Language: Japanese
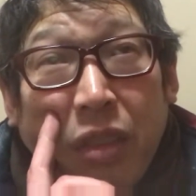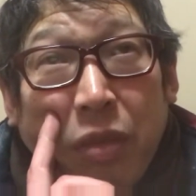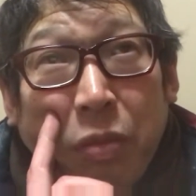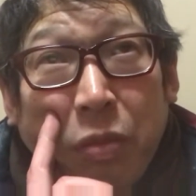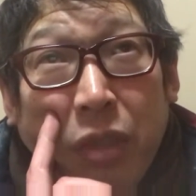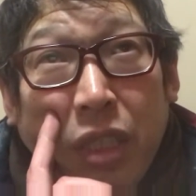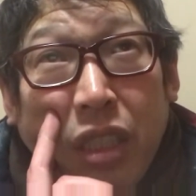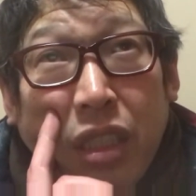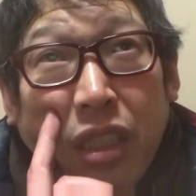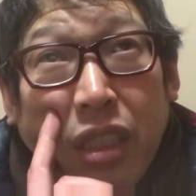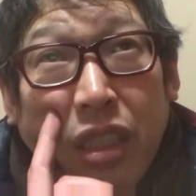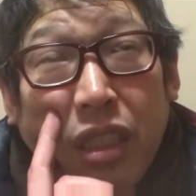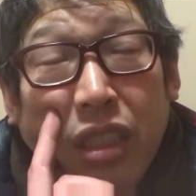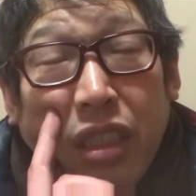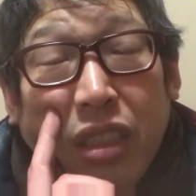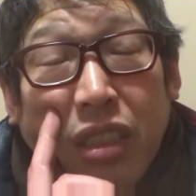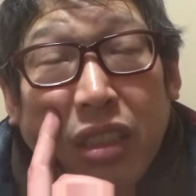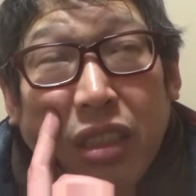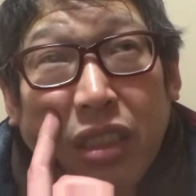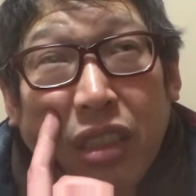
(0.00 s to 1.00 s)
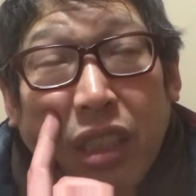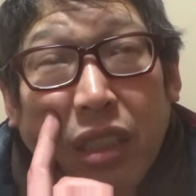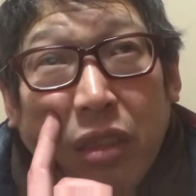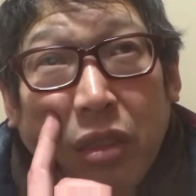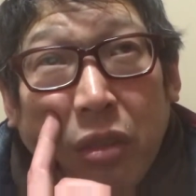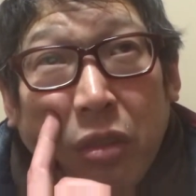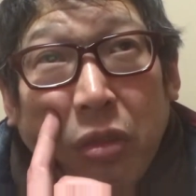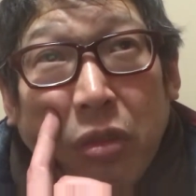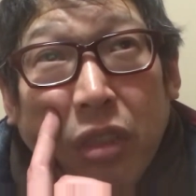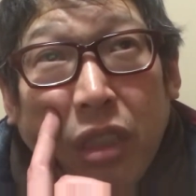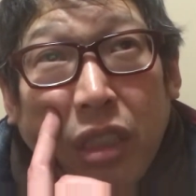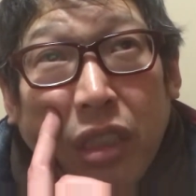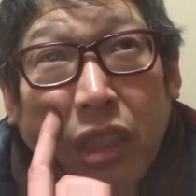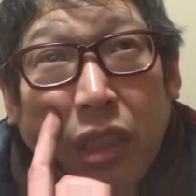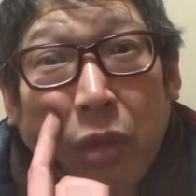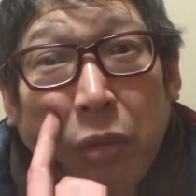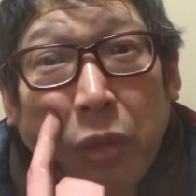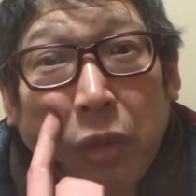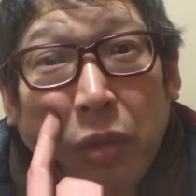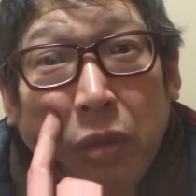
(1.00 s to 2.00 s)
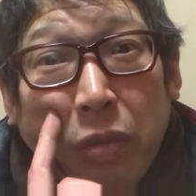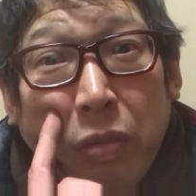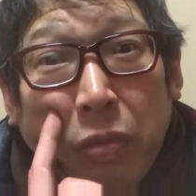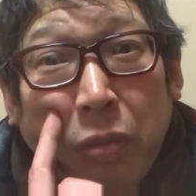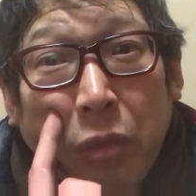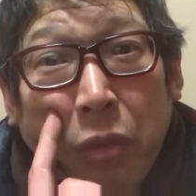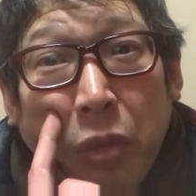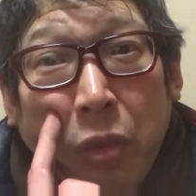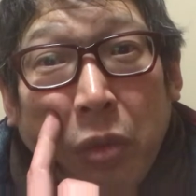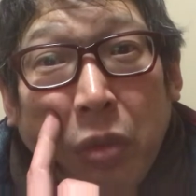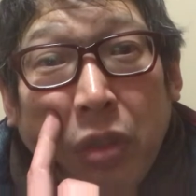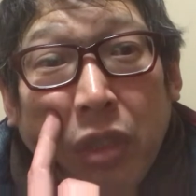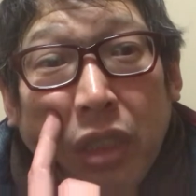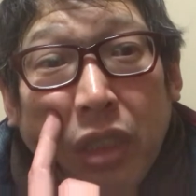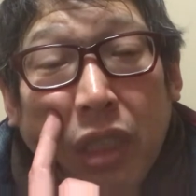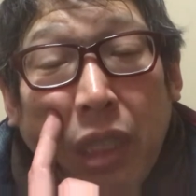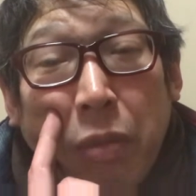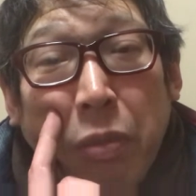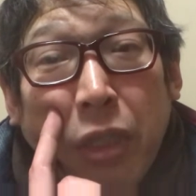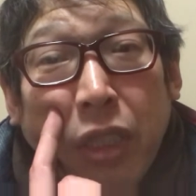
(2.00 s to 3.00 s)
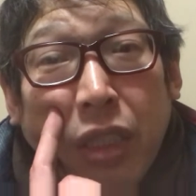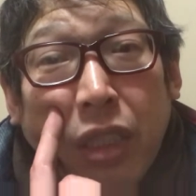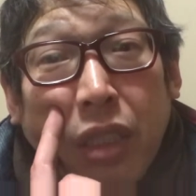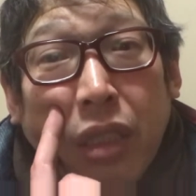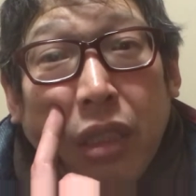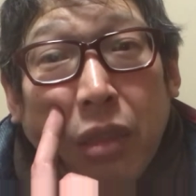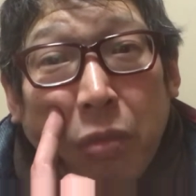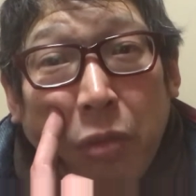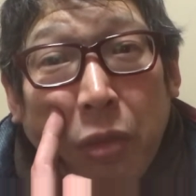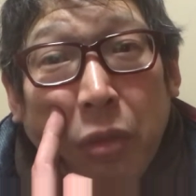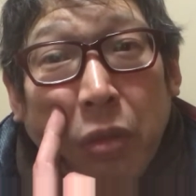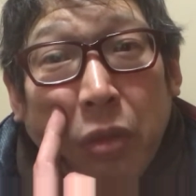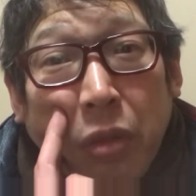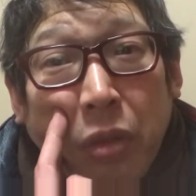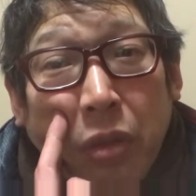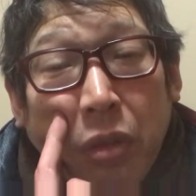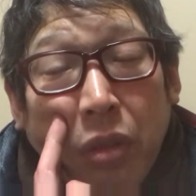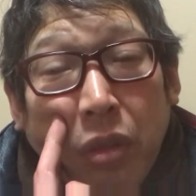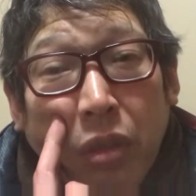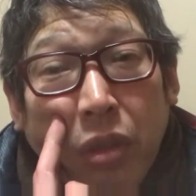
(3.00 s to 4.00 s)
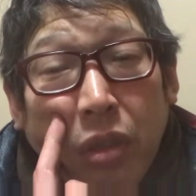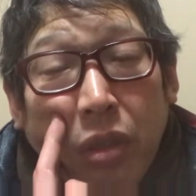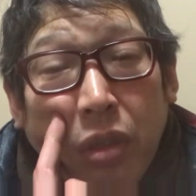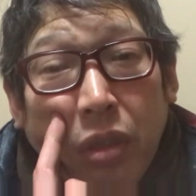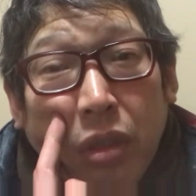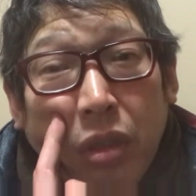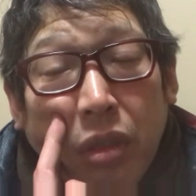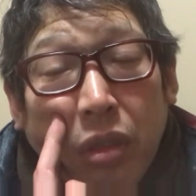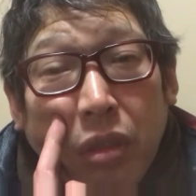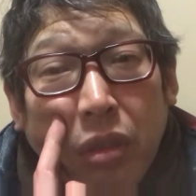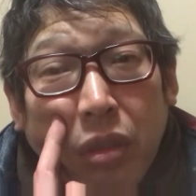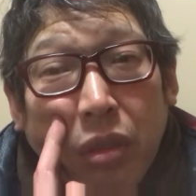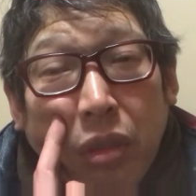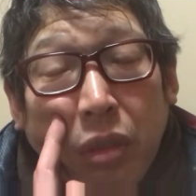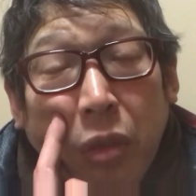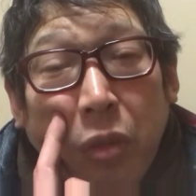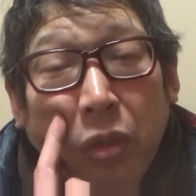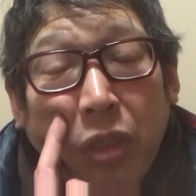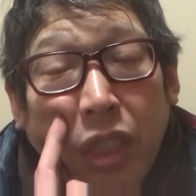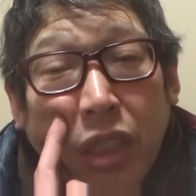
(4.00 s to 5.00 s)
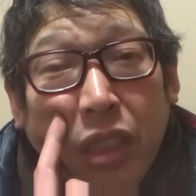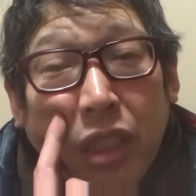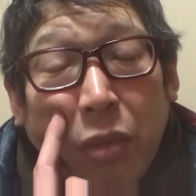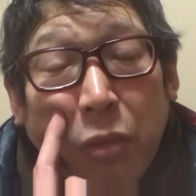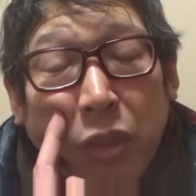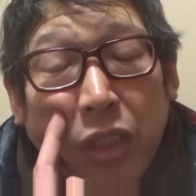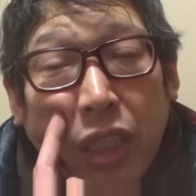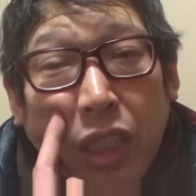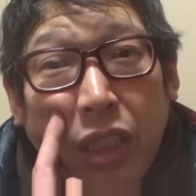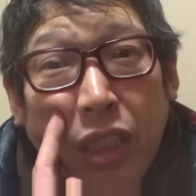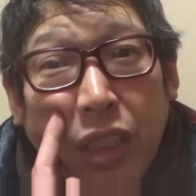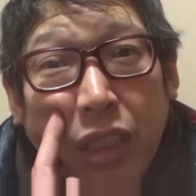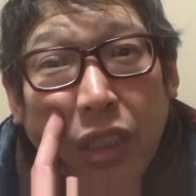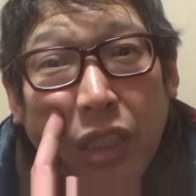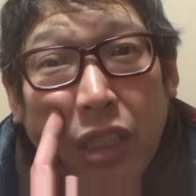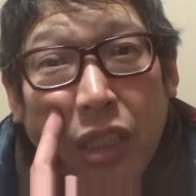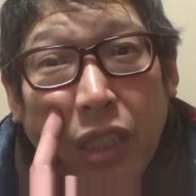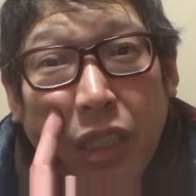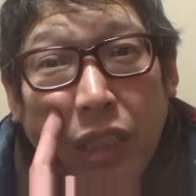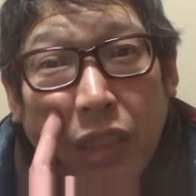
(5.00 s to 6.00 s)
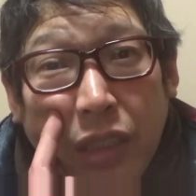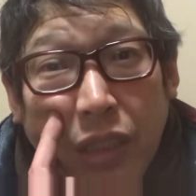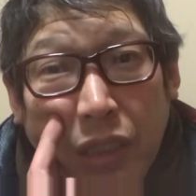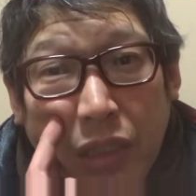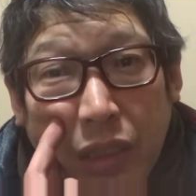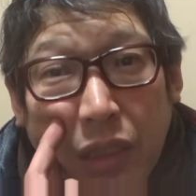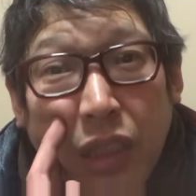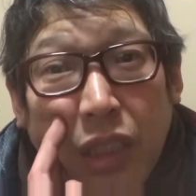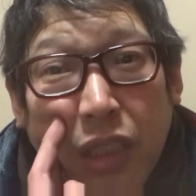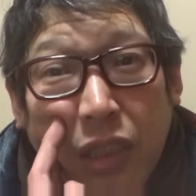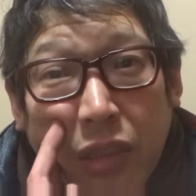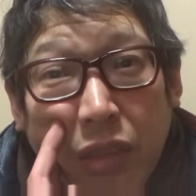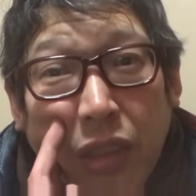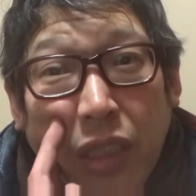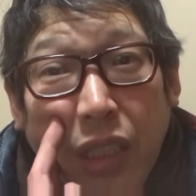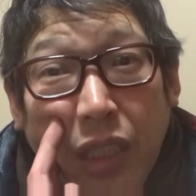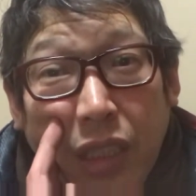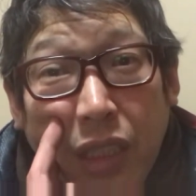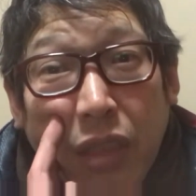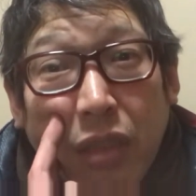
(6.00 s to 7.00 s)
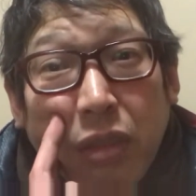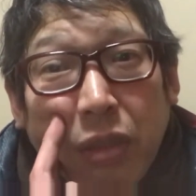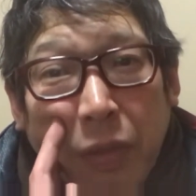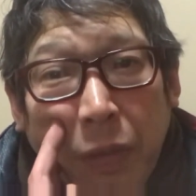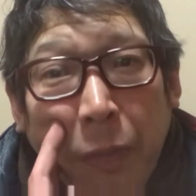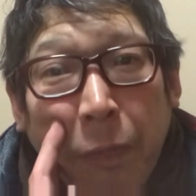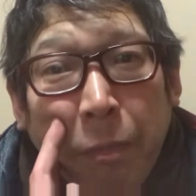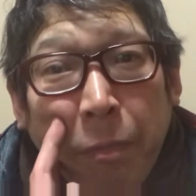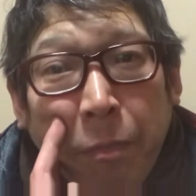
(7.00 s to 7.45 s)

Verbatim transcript: マックだと例えばもう300円でも4回やったらもう1200円じゃないですか時給的に言うと